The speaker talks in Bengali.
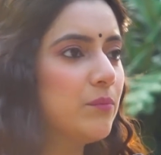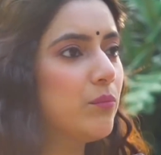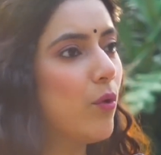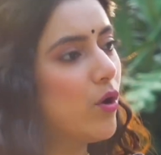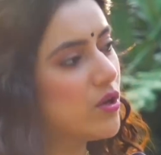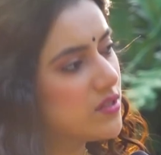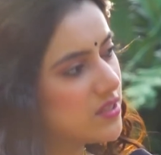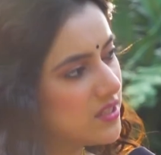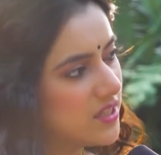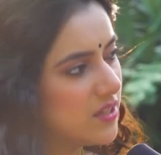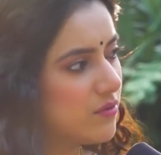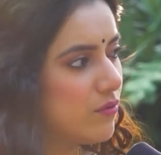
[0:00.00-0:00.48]

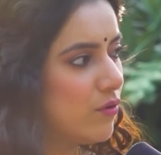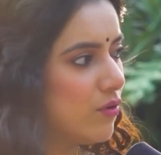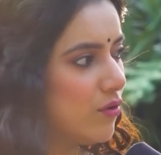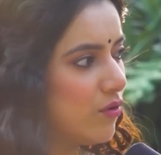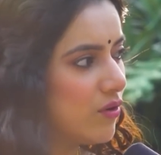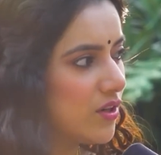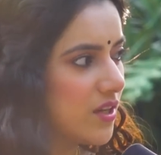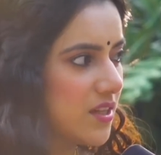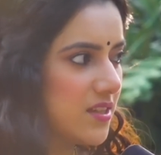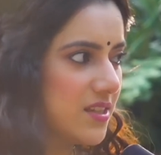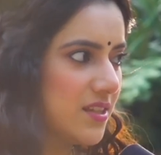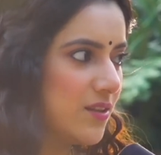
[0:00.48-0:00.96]
পজিটিভও
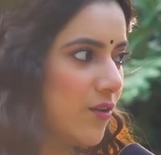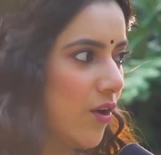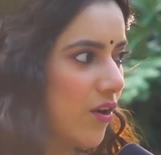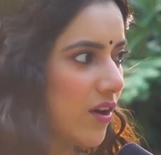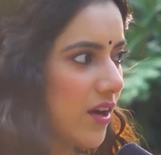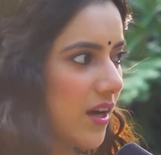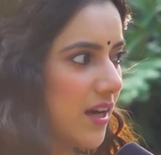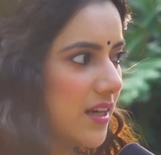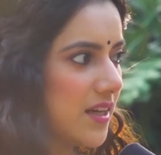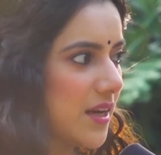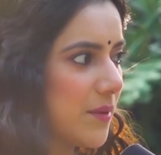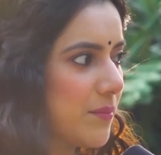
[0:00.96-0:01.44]
করেছি
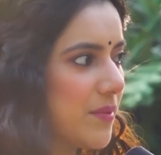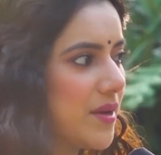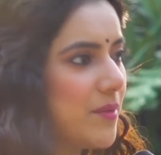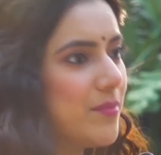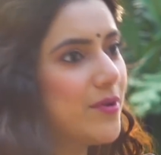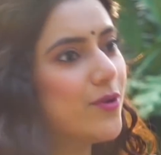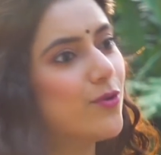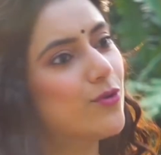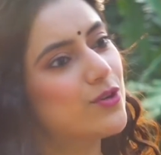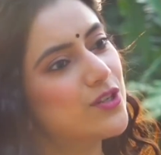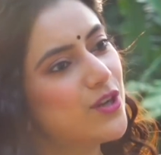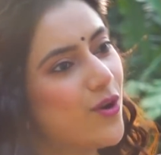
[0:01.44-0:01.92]
গঙ্গারামে
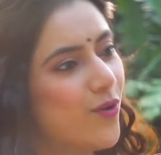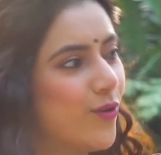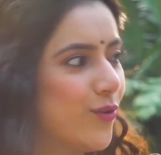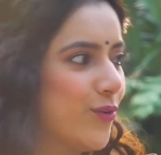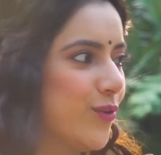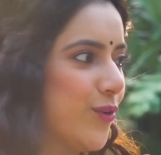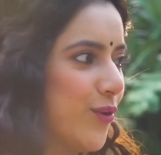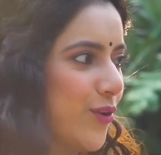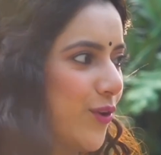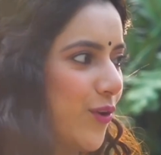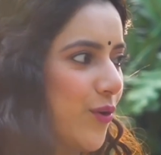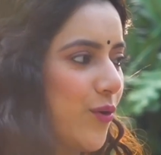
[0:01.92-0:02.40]
এবার ওটা
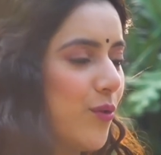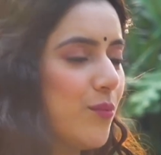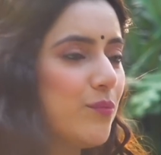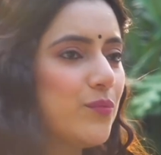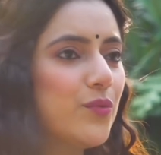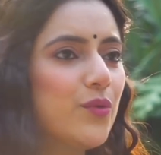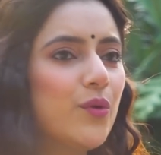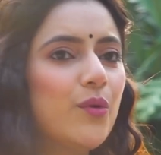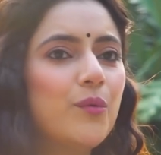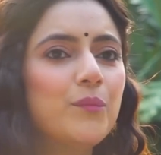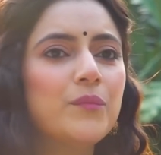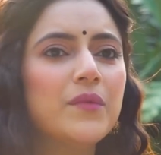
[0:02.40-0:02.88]
অন্যরকম
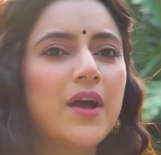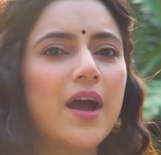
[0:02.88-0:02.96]
তো